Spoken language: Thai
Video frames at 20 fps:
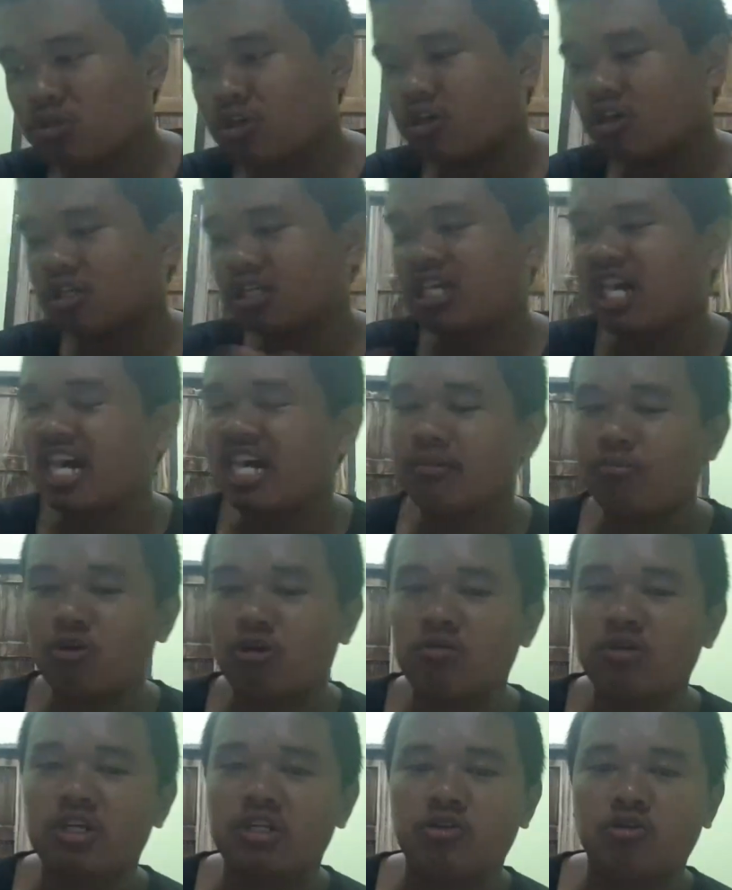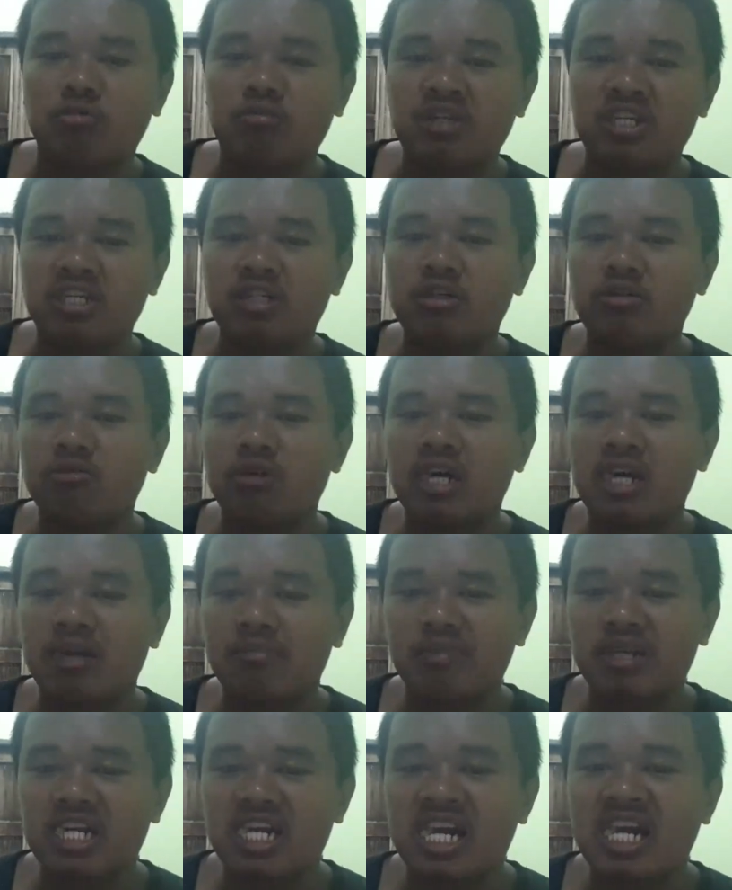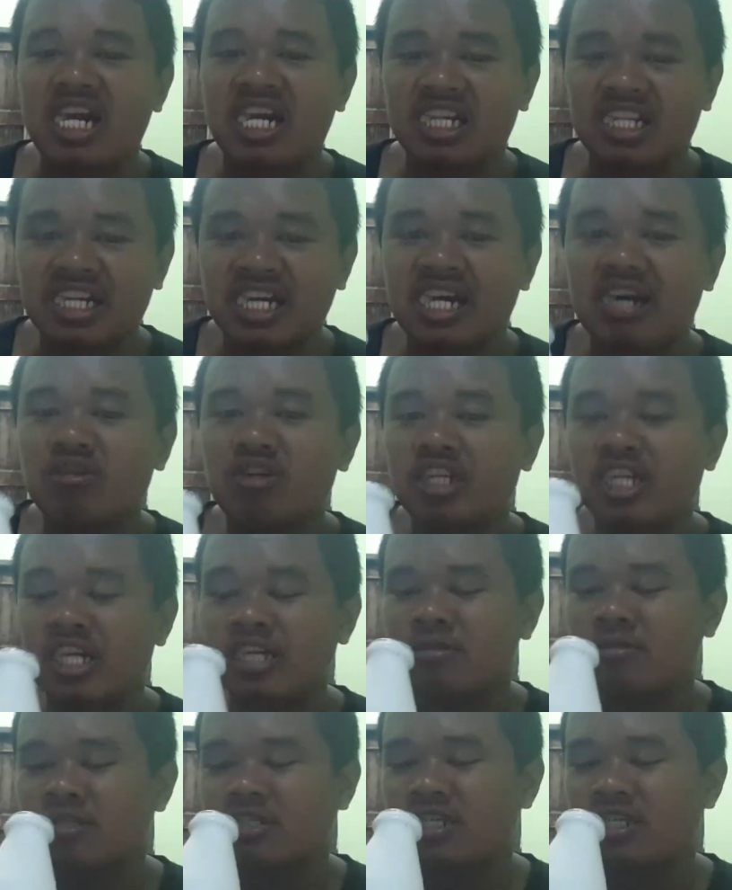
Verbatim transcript: ก็ทานพร้อมกับนมนี่ถือว่าเป็นอาหารเช้าเลยนะ